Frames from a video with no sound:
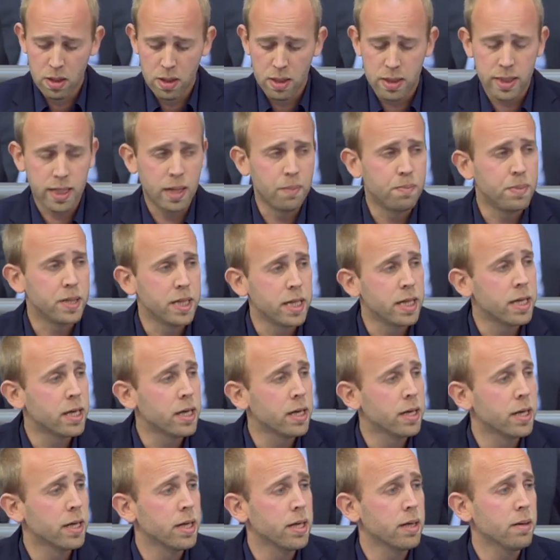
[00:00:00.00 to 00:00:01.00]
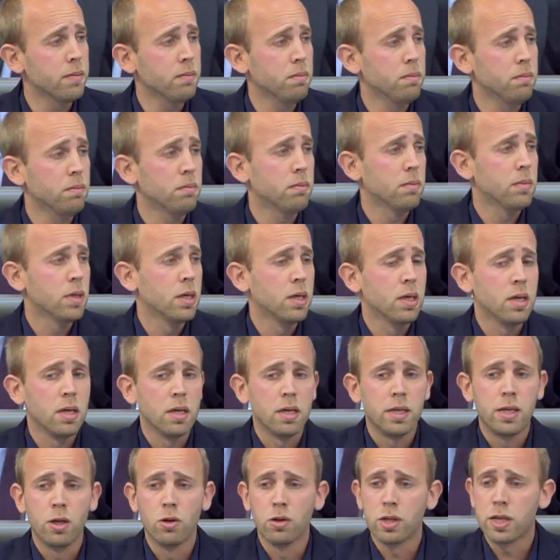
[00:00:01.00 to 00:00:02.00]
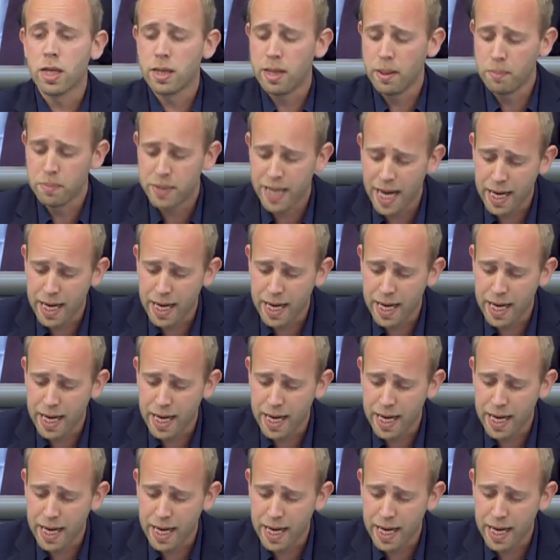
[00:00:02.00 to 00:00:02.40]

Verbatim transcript: Es gibt diejenigen, die unter dem